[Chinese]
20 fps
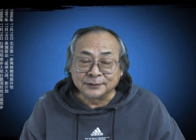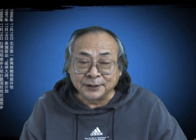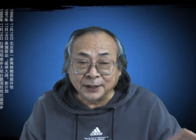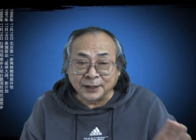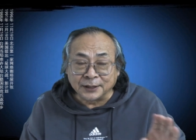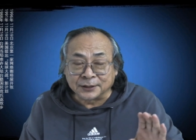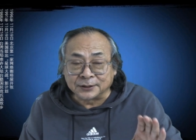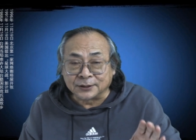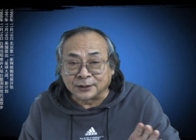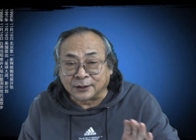
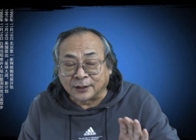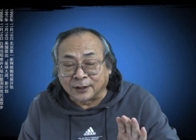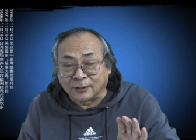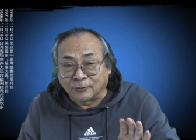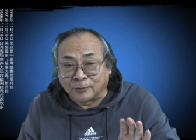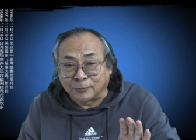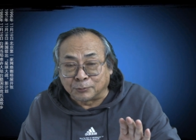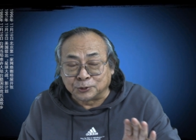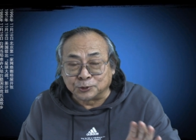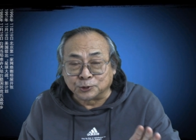这个事儿啊，
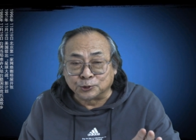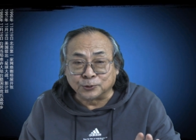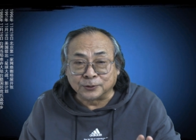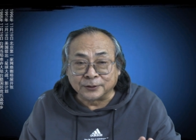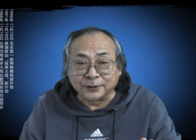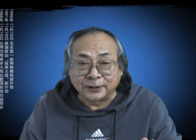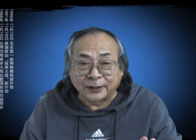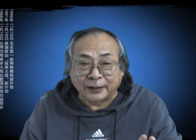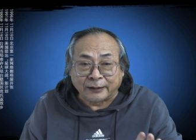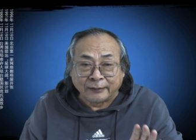我们就
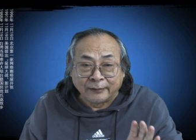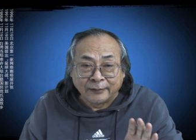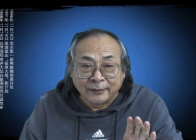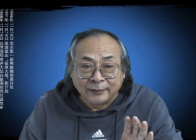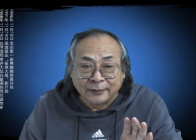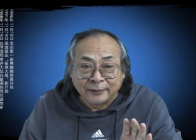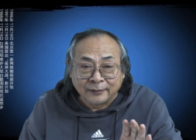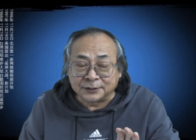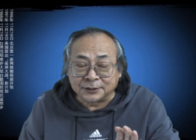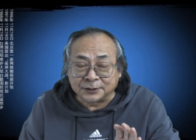说到这儿。
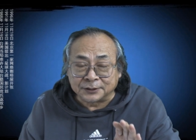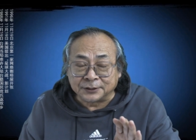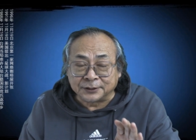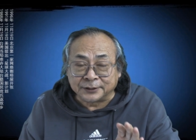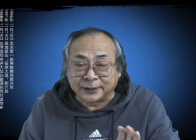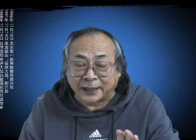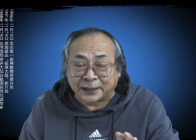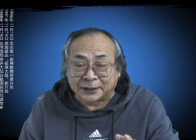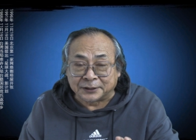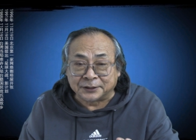这是
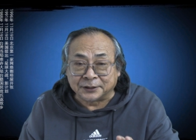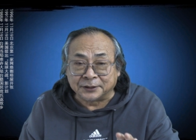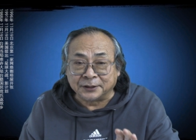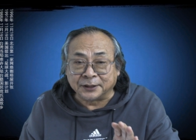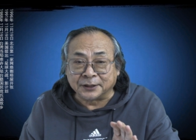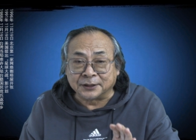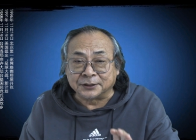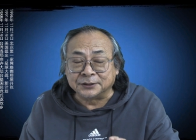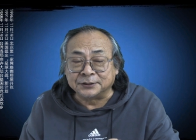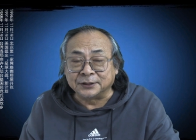典型
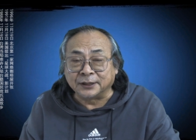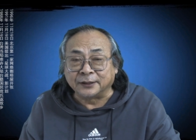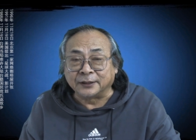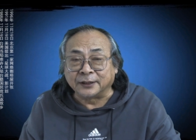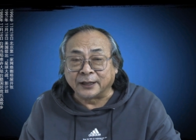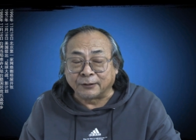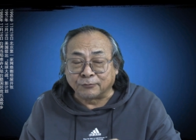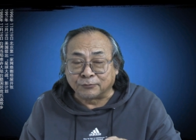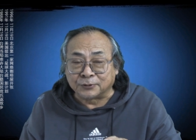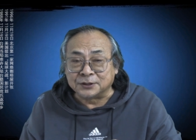的一个现
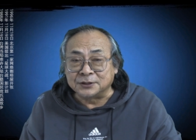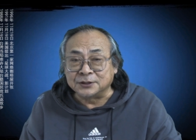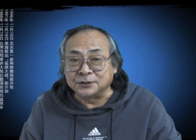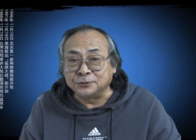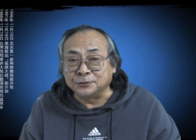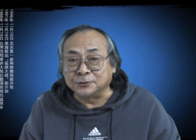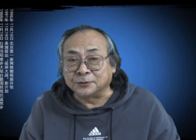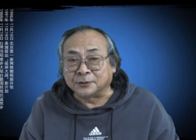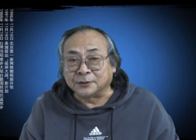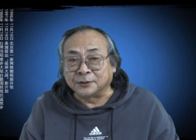代文字
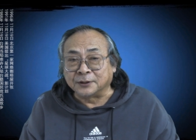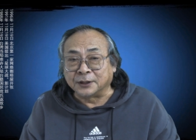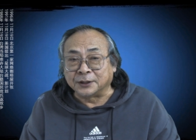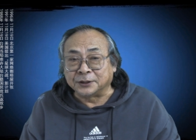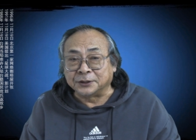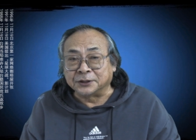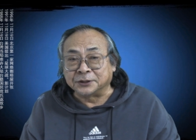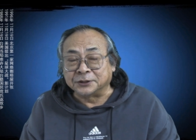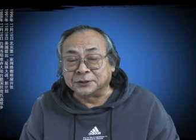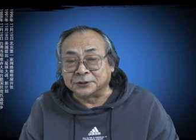狱的
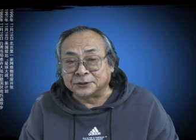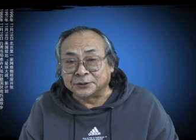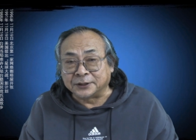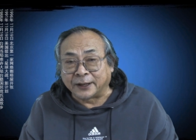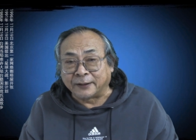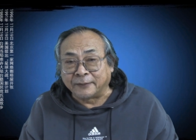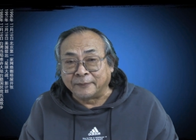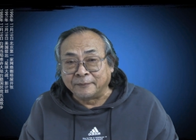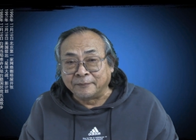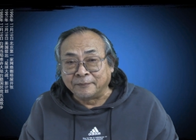一个事
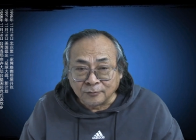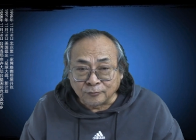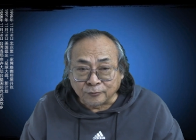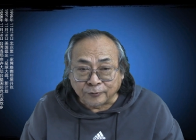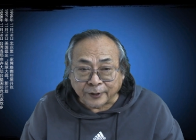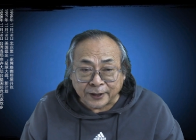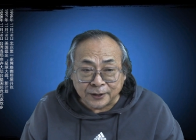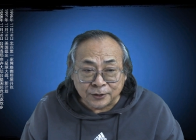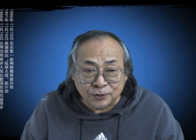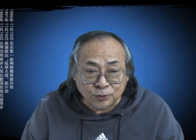件
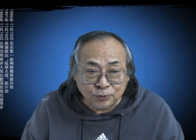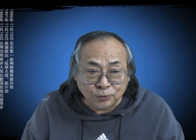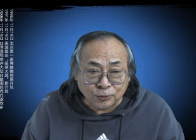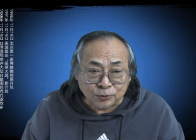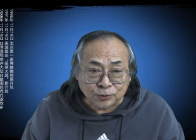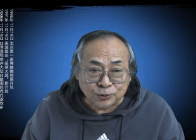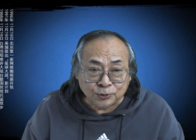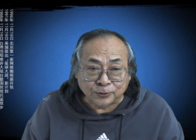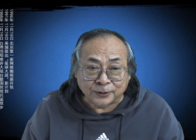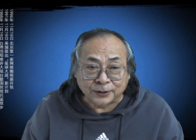为
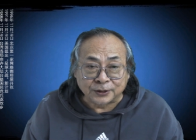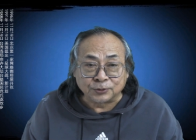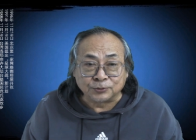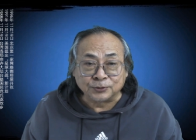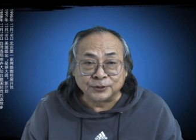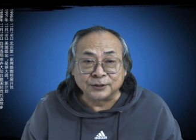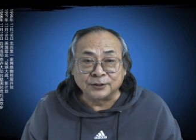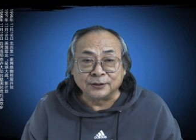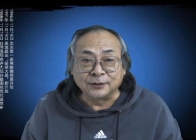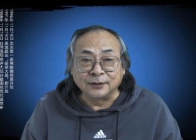众所
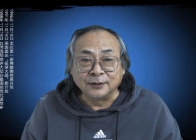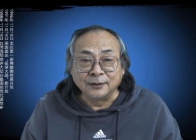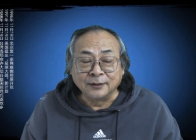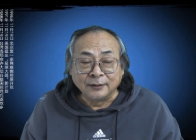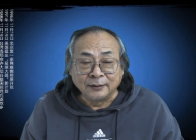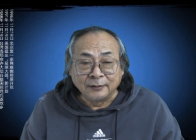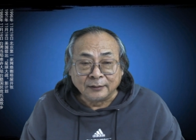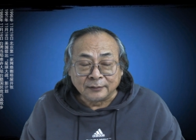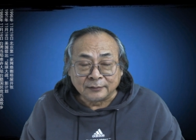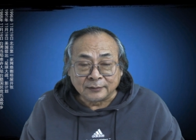周知。
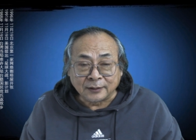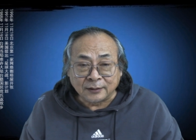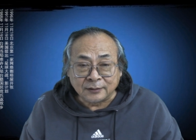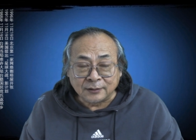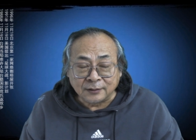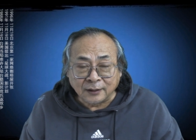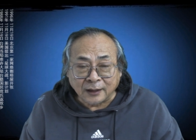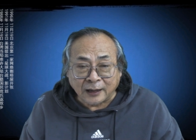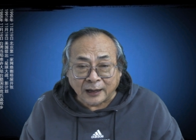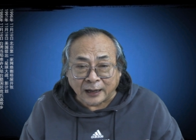但
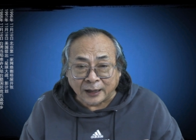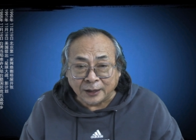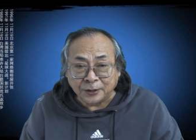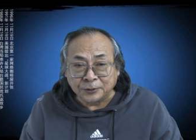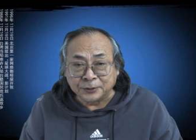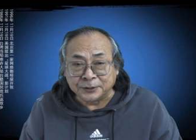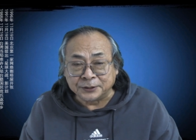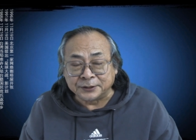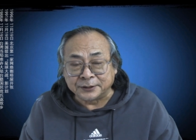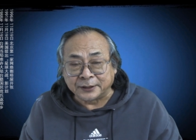是呢，还
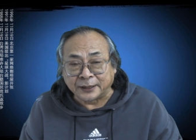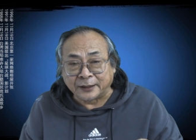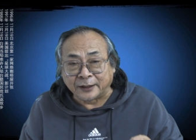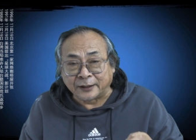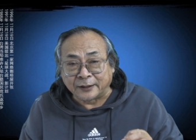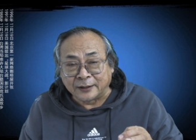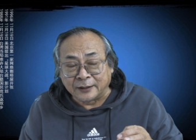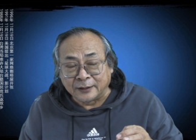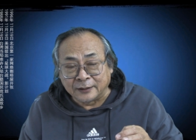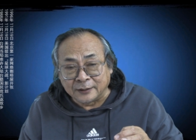有一
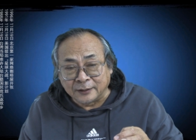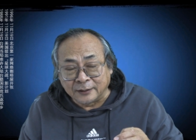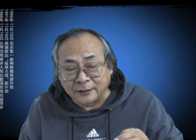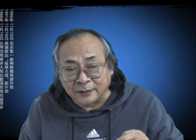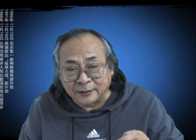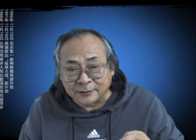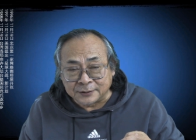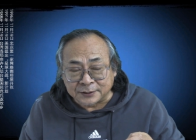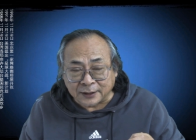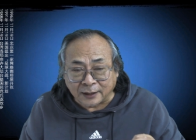件
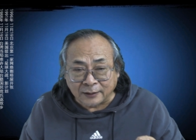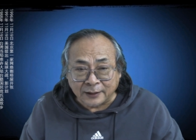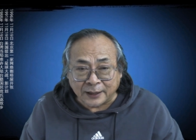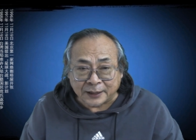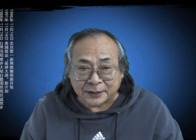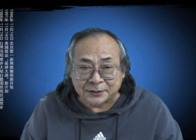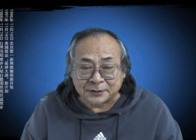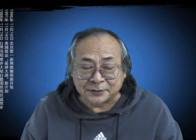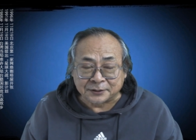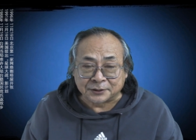相
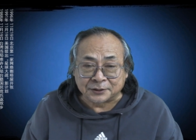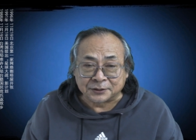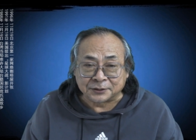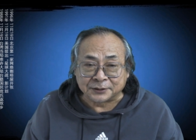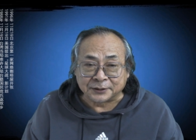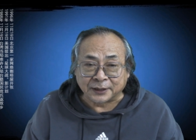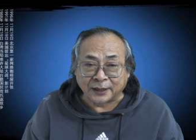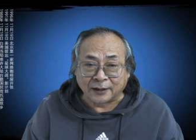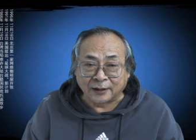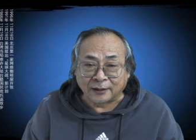类似的事
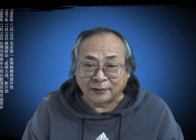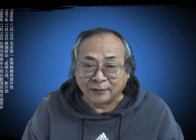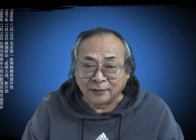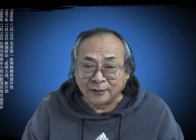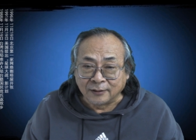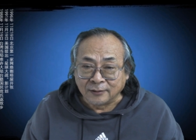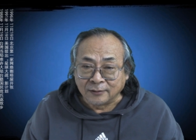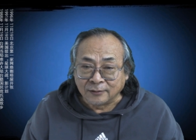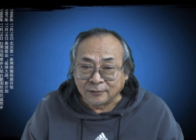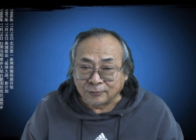件啊，
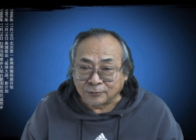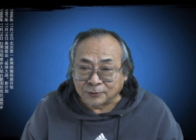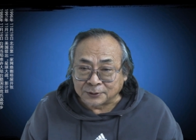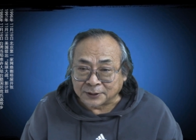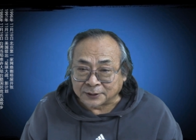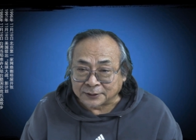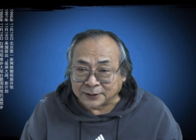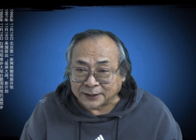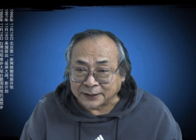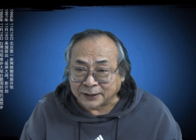我
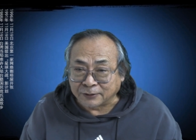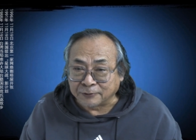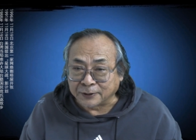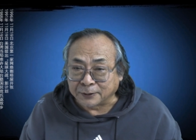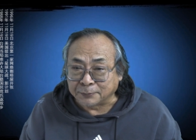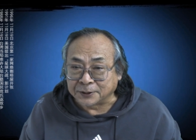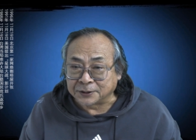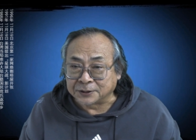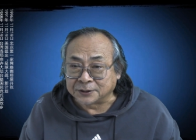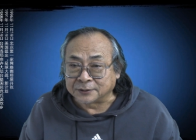想大家
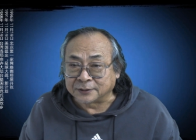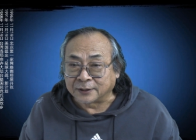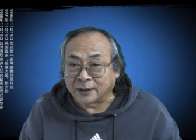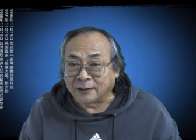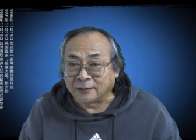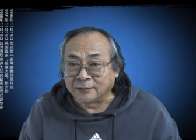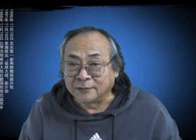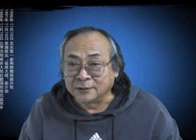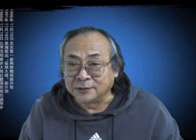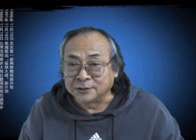未必知
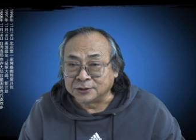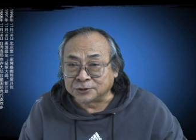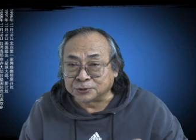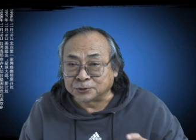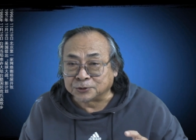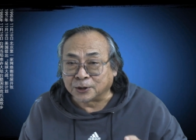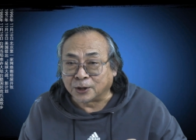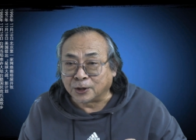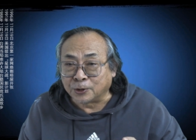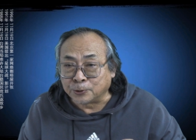道，
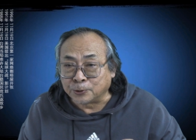就是《